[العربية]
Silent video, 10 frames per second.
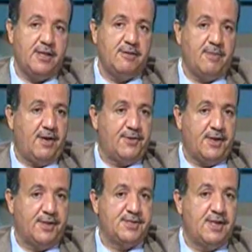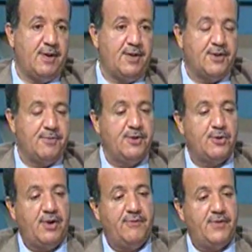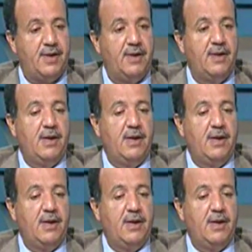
عندي محطات زي محطات مترو الأنفاق